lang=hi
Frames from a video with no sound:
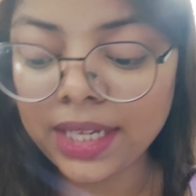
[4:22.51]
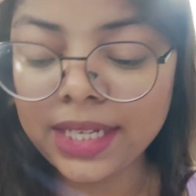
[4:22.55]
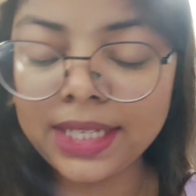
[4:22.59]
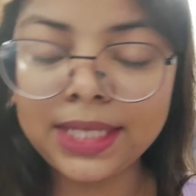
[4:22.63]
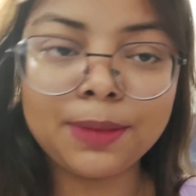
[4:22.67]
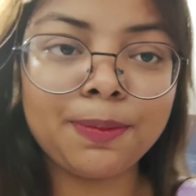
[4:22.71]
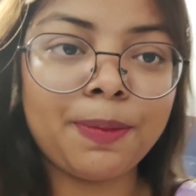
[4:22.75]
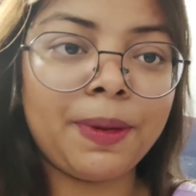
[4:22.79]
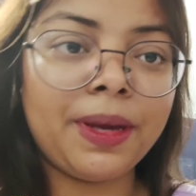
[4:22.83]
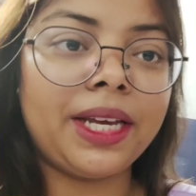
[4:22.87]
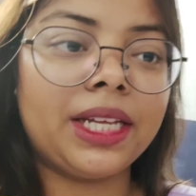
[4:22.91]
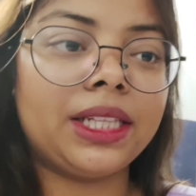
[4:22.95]

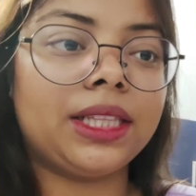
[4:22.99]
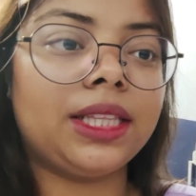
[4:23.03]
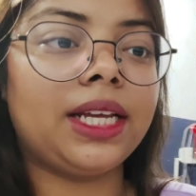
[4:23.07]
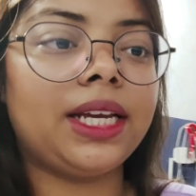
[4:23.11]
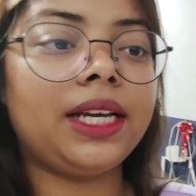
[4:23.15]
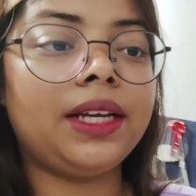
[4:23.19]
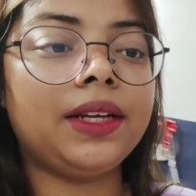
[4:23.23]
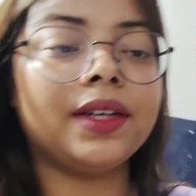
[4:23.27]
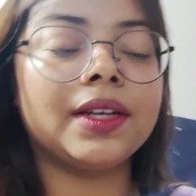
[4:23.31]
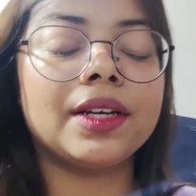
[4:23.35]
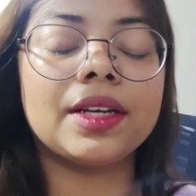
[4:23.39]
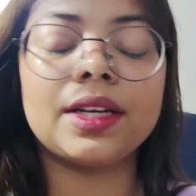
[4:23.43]
इस पे
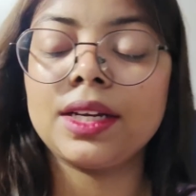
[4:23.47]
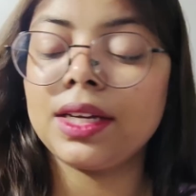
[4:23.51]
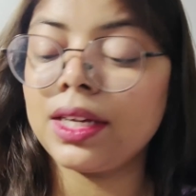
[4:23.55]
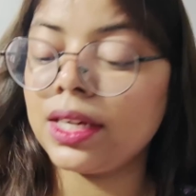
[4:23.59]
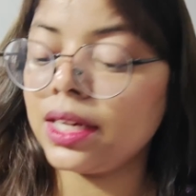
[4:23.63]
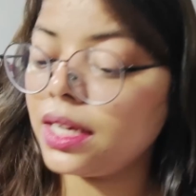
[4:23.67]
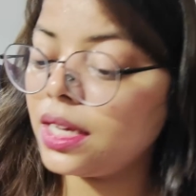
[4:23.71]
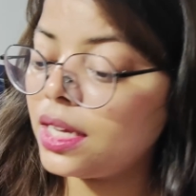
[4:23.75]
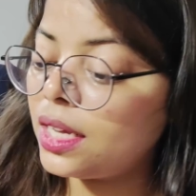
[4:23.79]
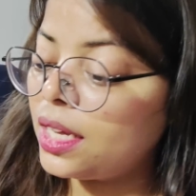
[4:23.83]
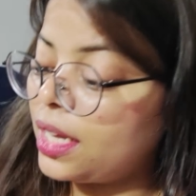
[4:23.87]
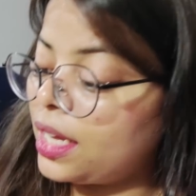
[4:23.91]
कितने
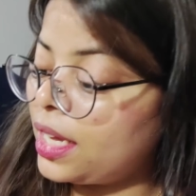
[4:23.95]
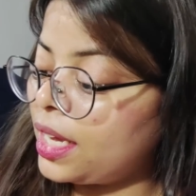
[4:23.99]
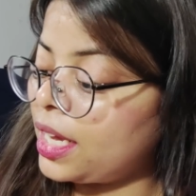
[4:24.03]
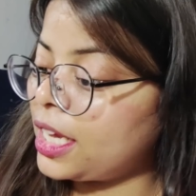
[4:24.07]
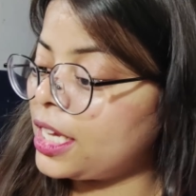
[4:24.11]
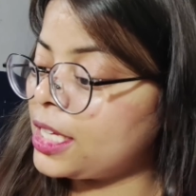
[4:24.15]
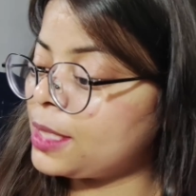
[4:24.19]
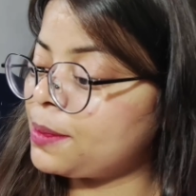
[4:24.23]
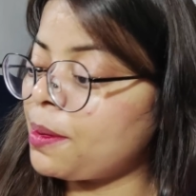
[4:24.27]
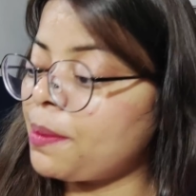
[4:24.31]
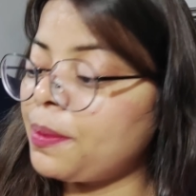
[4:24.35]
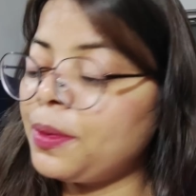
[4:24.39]

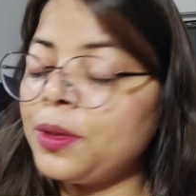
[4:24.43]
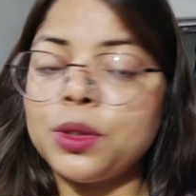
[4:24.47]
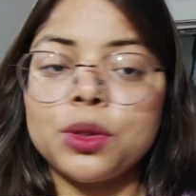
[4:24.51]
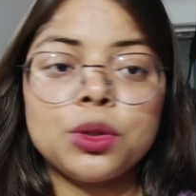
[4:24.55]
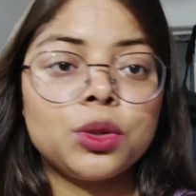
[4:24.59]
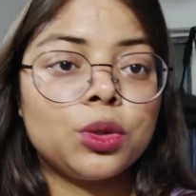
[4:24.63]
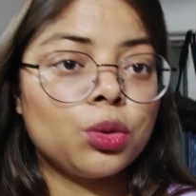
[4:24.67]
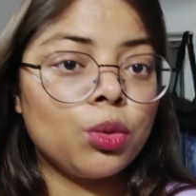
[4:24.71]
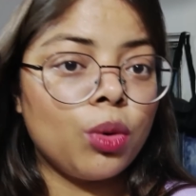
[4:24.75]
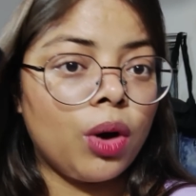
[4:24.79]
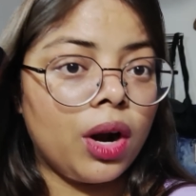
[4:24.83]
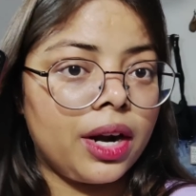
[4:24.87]
इस पे भी
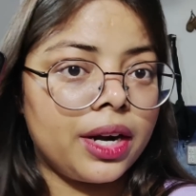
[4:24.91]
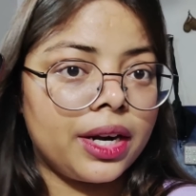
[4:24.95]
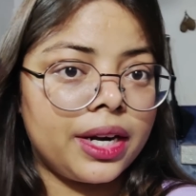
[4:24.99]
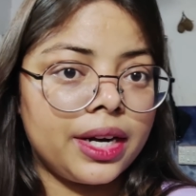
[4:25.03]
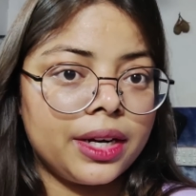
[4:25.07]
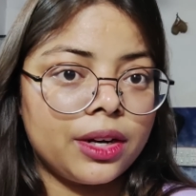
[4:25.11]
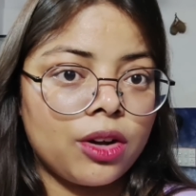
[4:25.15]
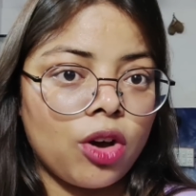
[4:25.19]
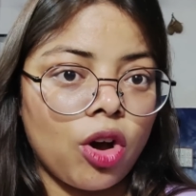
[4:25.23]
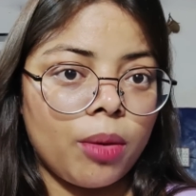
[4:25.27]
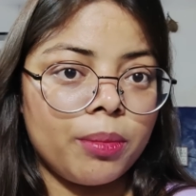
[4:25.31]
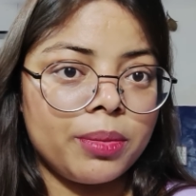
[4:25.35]

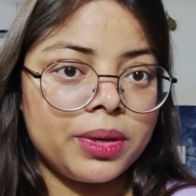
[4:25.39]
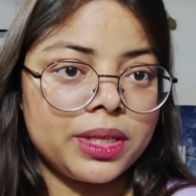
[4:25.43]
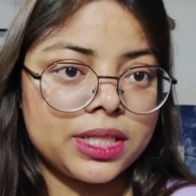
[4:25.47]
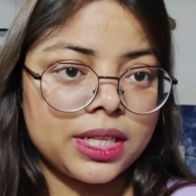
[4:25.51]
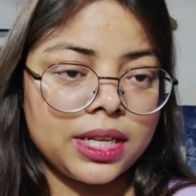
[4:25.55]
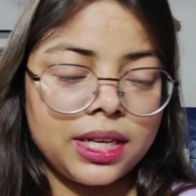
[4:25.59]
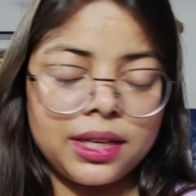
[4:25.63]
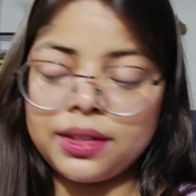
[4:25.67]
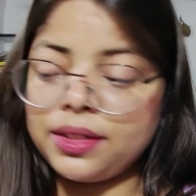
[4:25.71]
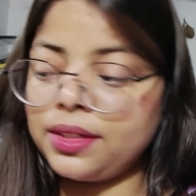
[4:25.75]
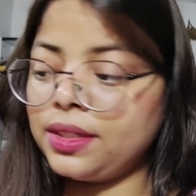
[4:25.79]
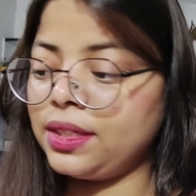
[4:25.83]
200
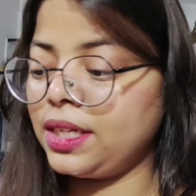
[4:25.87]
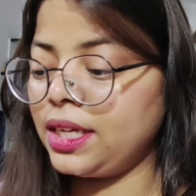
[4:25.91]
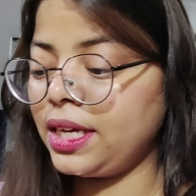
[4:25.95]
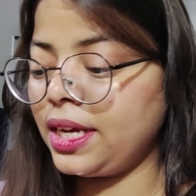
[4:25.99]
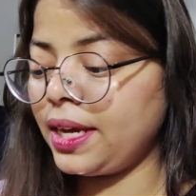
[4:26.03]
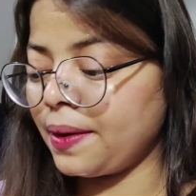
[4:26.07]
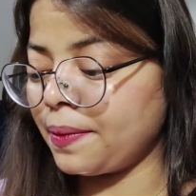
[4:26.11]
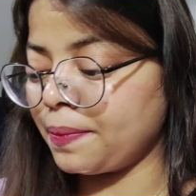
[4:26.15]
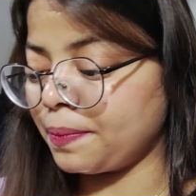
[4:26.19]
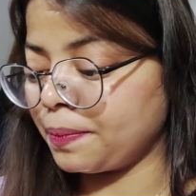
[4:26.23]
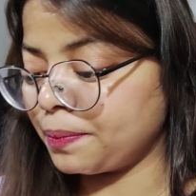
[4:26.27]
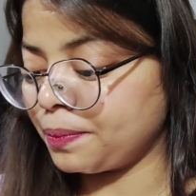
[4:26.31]
कमेंट्स है
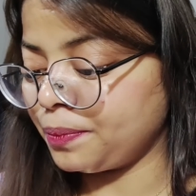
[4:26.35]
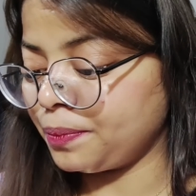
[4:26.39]
ठीक है